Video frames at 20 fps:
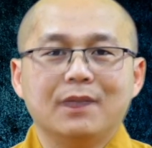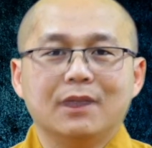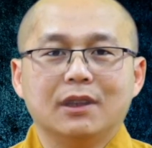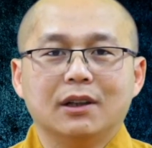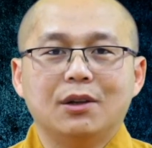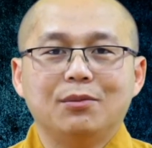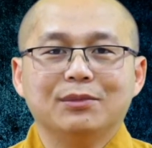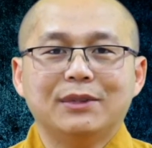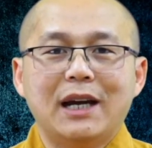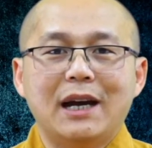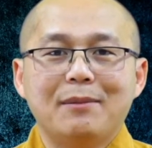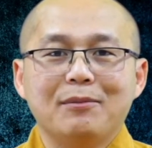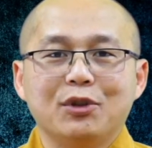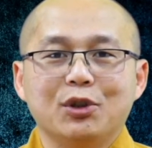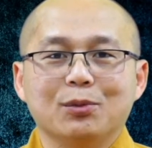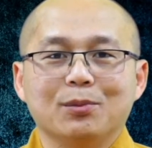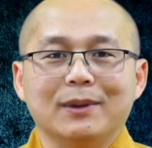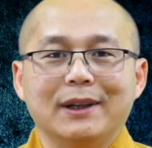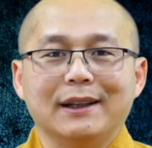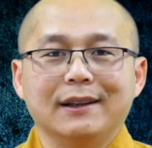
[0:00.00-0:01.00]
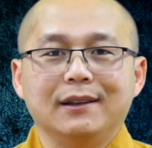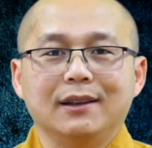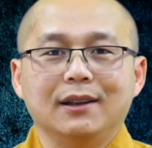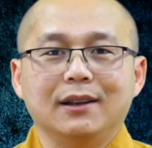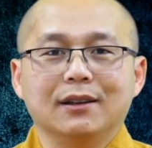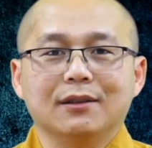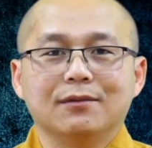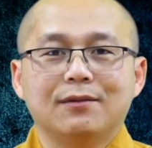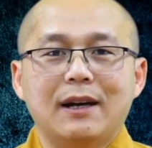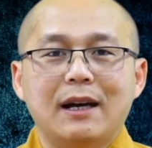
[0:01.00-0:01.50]
không tham dục là
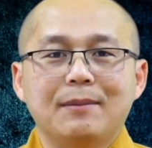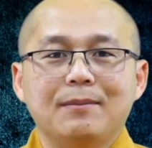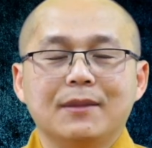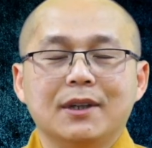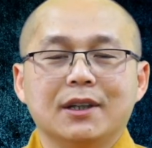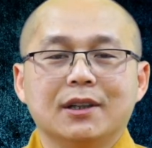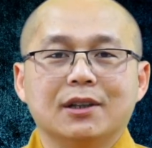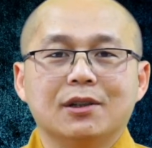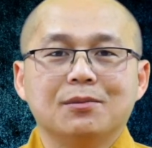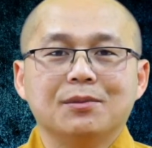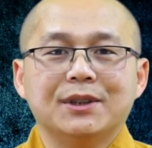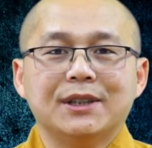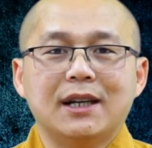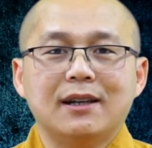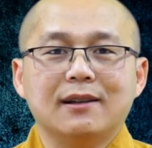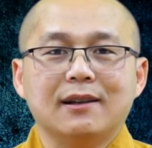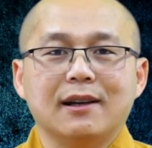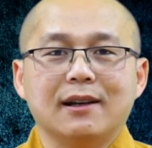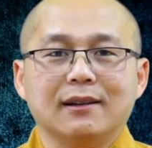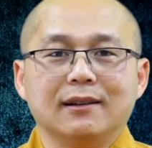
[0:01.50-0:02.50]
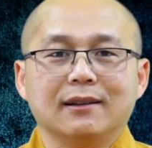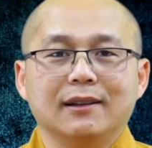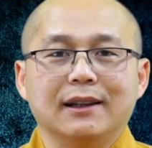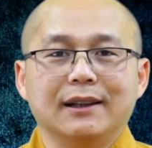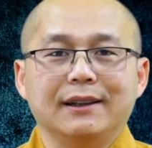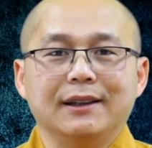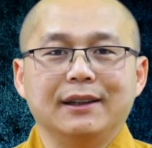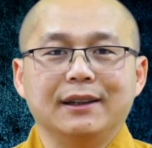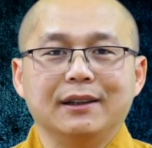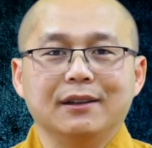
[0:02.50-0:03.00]
thiện pháp, không sân hận là
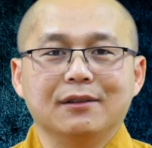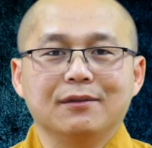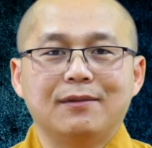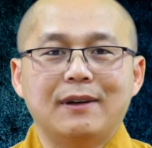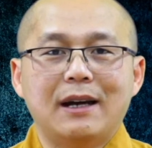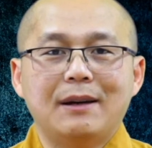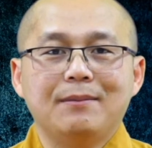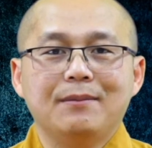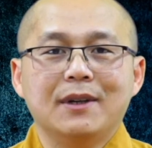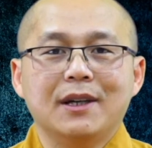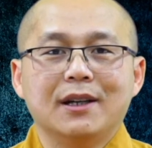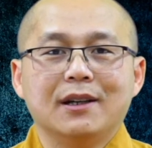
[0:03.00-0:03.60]
thiện pháp,